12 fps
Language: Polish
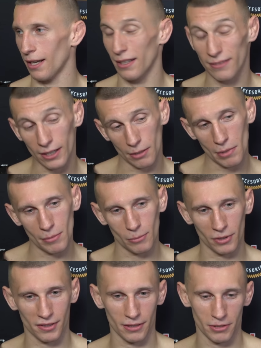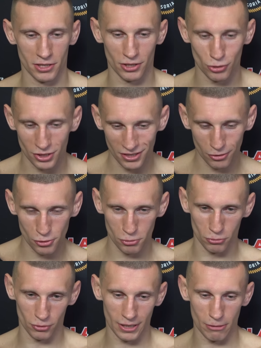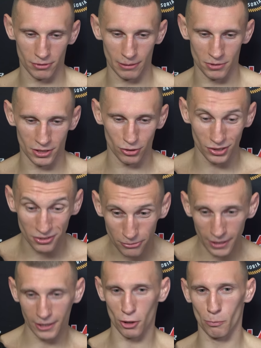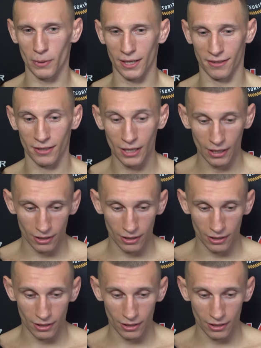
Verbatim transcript: Ale takie miałem emocje, wie, że to się skończyło nokautem, że to walka o pas,